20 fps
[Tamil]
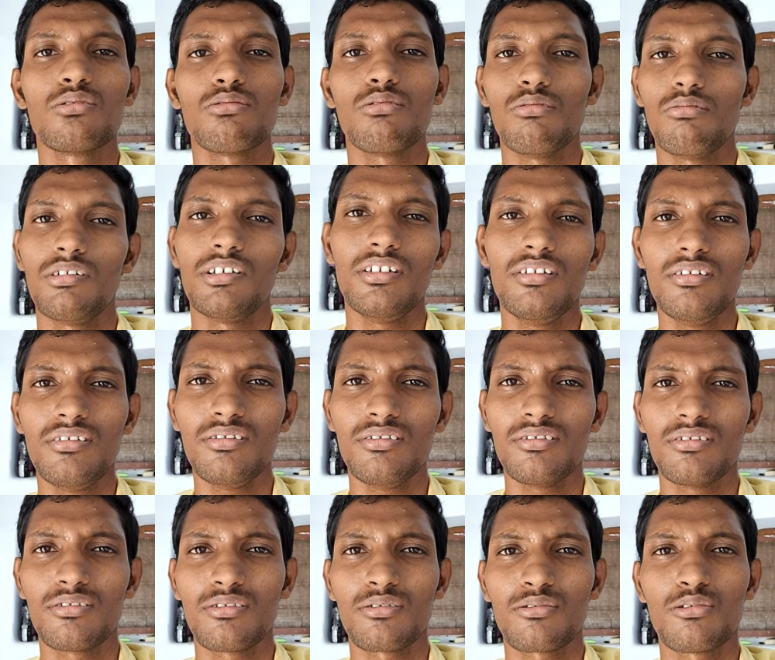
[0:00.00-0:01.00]
ஸோ வந்து
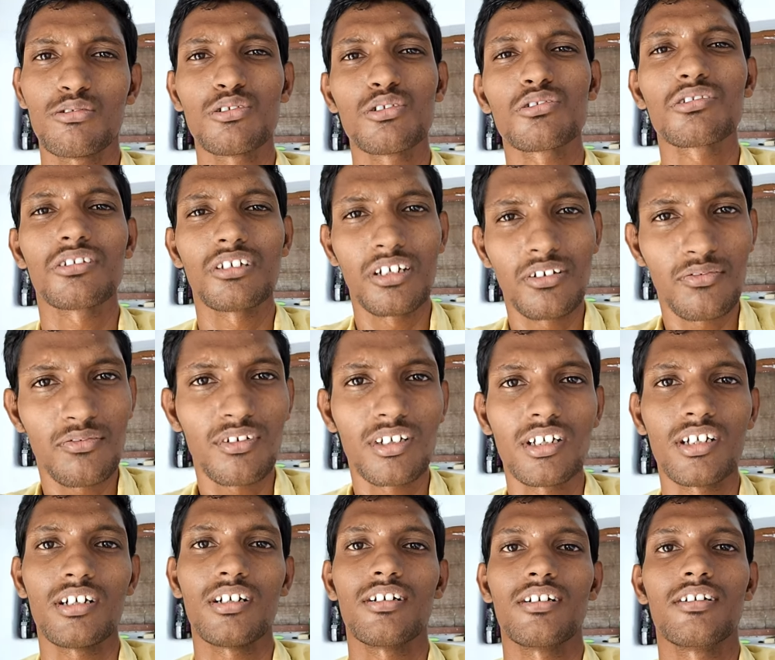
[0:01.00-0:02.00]
கொஞ்சம்
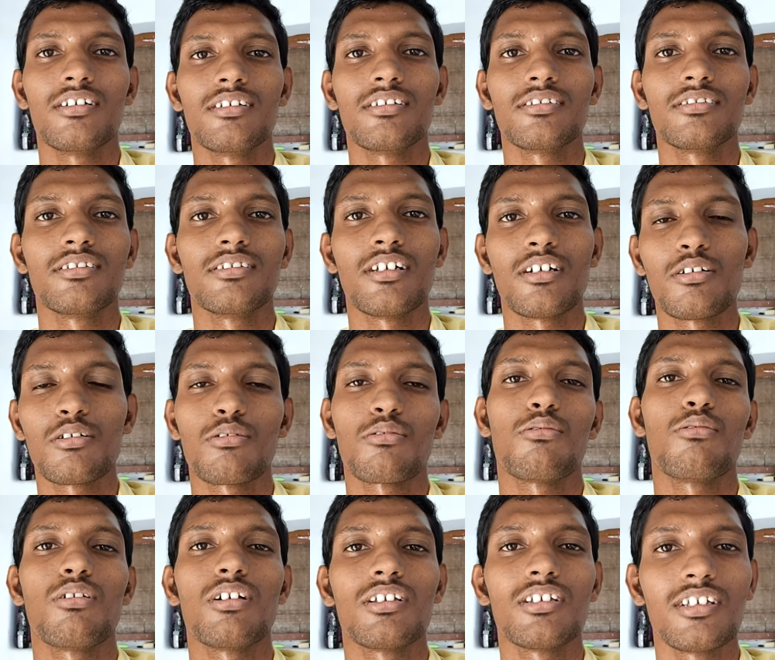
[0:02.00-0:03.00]
சேஃப்டியாக தன்னோட
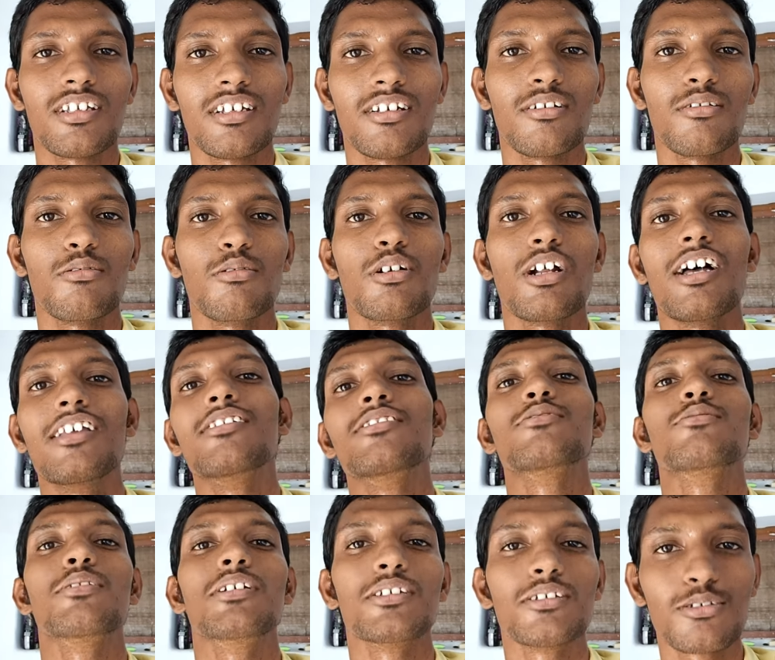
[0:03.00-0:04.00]
குழந்த ஒரு
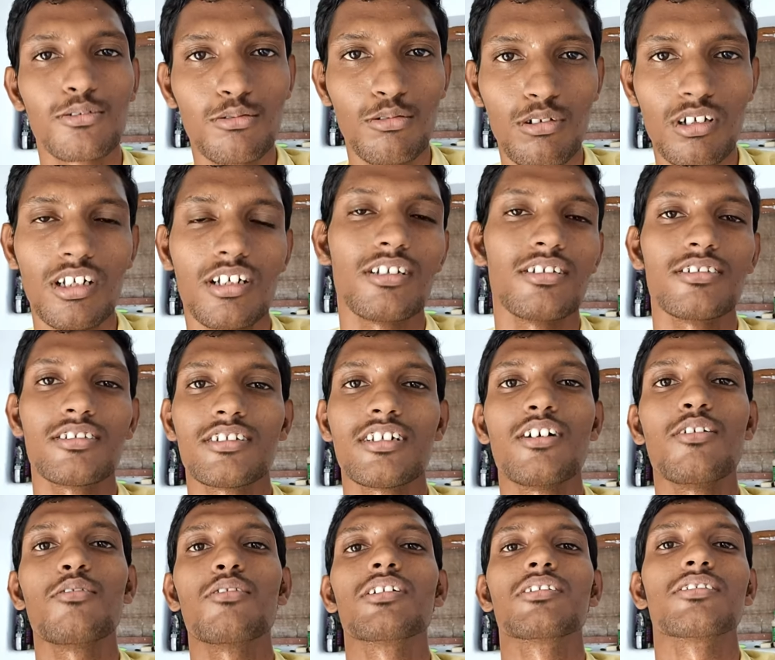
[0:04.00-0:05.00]
அஞ்சு வயசுக்குள்ளே
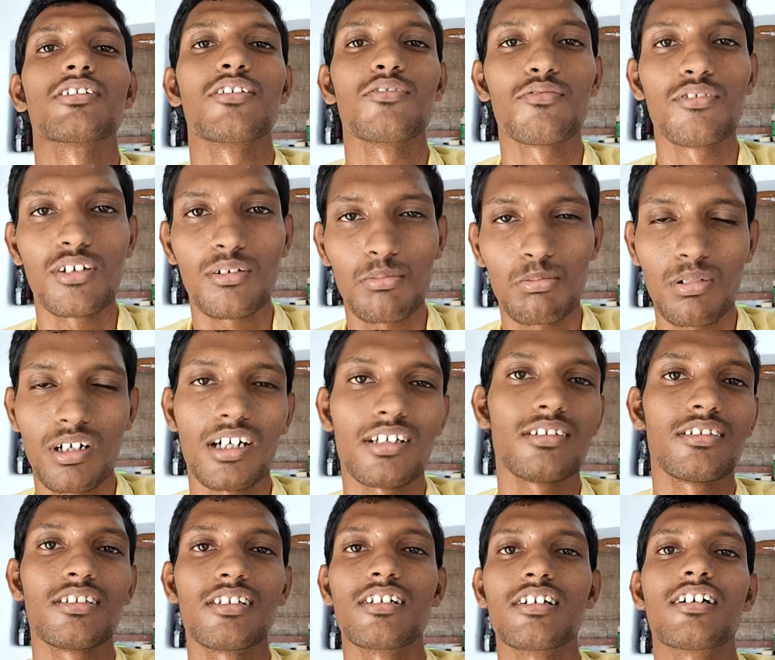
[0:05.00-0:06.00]
இருந்துச்சுன்னா அவங்கள சேஃப்டியாக
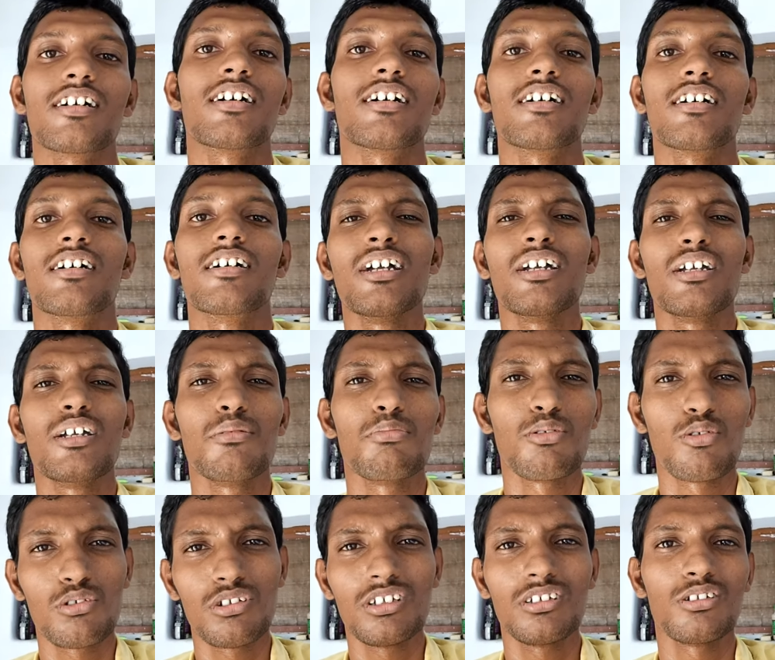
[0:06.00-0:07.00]
பார்த்துக்குங்க
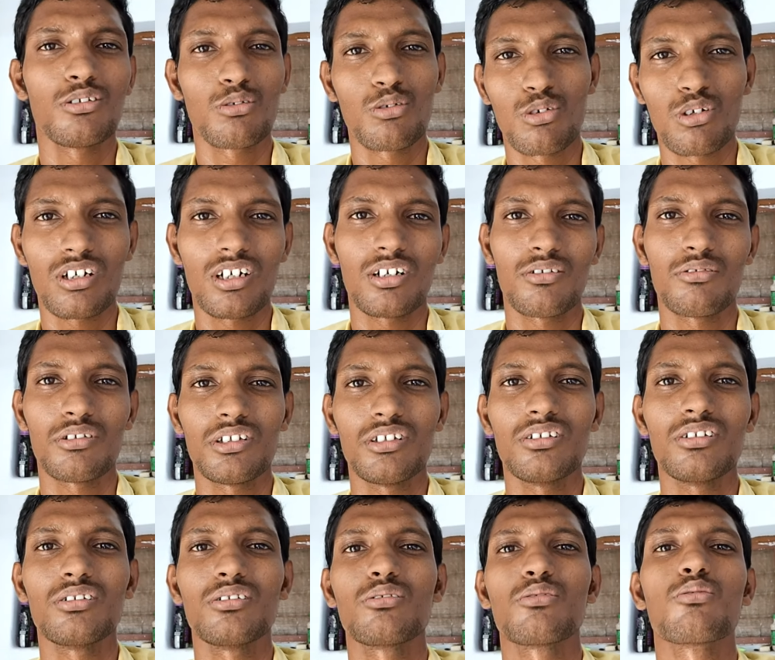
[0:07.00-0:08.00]
இப்போ வந்து இந்த கொரோனா
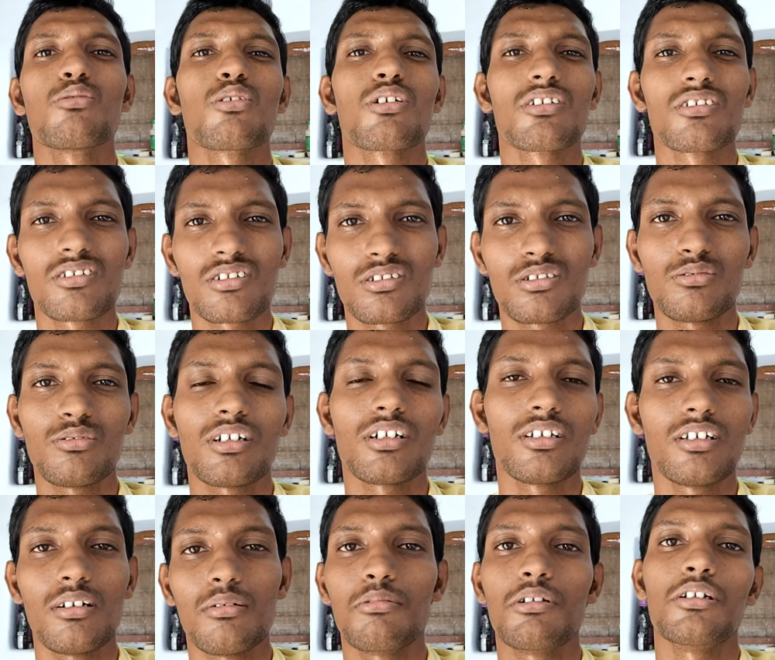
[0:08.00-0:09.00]
வந்து குறைஞ்சிக்கிட்டு
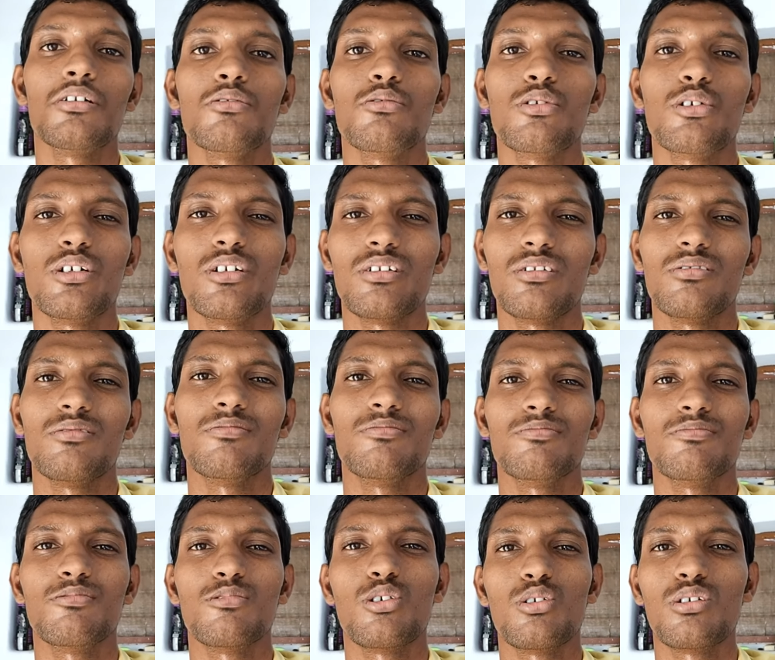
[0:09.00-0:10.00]
வருது அப்படின்னு ஒரு
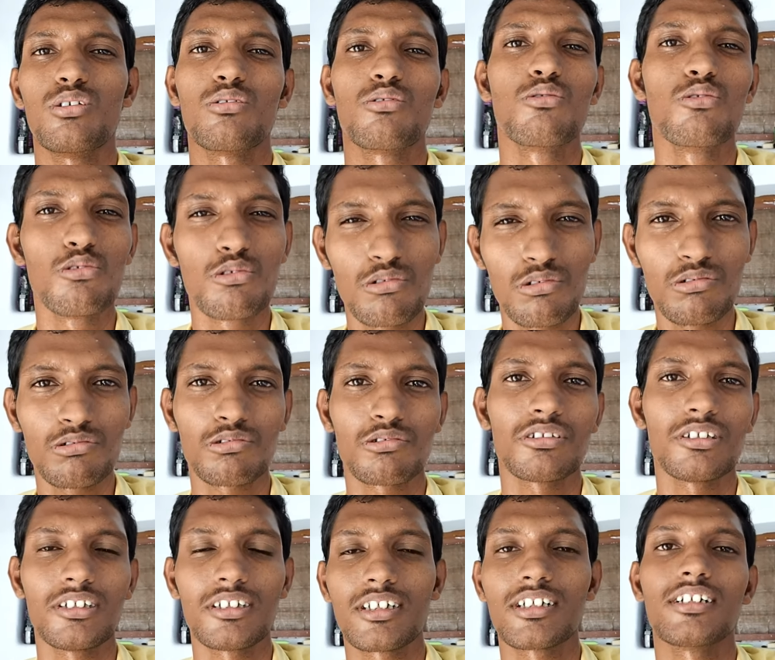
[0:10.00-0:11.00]
ஒரு குட்
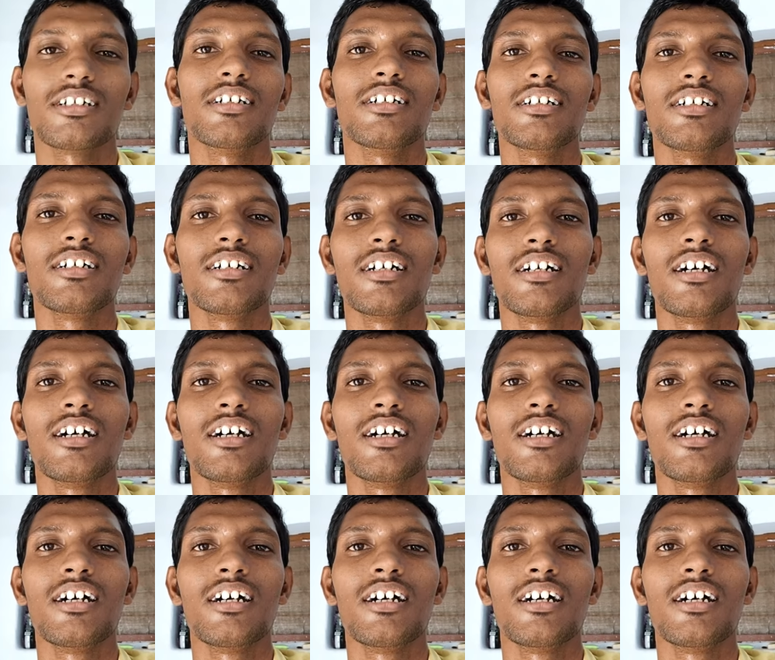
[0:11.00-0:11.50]
நியூஸ் இருக்குது